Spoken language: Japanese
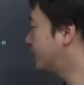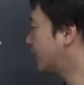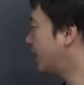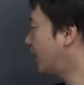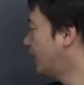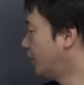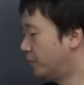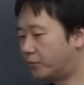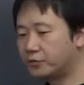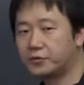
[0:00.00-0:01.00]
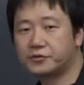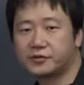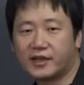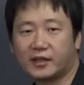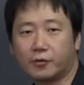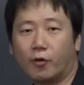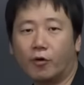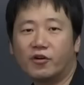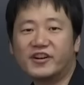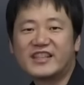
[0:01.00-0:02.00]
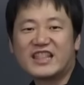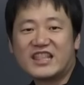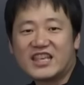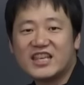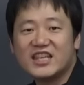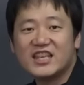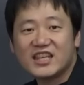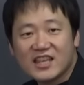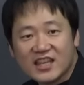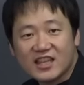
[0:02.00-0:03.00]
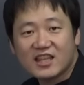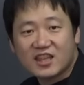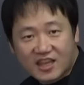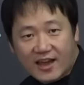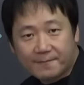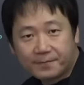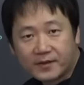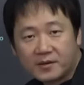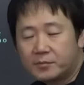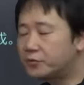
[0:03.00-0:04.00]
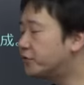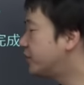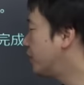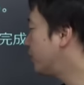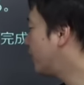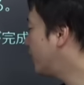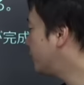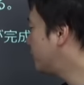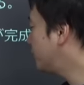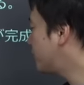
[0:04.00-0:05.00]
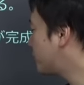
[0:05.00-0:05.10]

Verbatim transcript: の中元常の自意事件元常の権威を世に